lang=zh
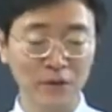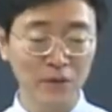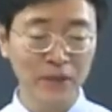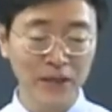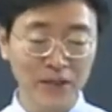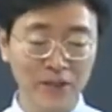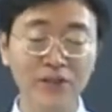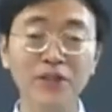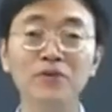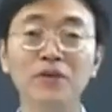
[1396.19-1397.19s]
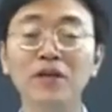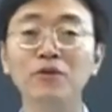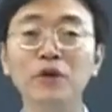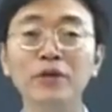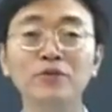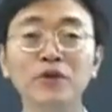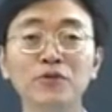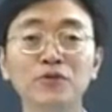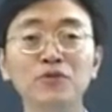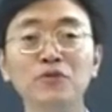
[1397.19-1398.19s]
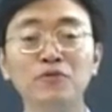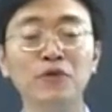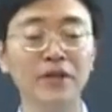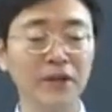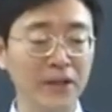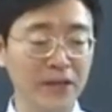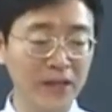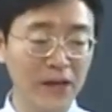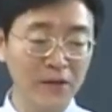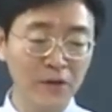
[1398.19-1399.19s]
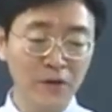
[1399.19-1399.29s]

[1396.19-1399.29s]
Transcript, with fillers: 后面一个时间状，呃，原因状语从句 for 引导的啊。